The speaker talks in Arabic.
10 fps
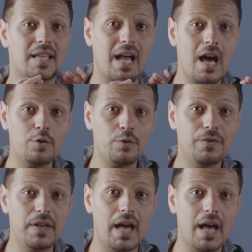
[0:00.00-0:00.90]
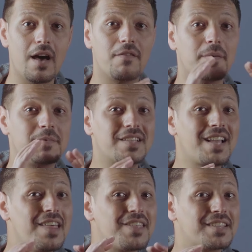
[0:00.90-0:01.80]
تكاثر فيها
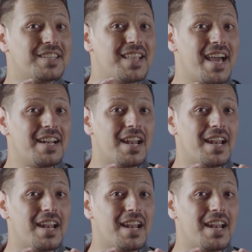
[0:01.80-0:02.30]
فبتتكاثر ديدان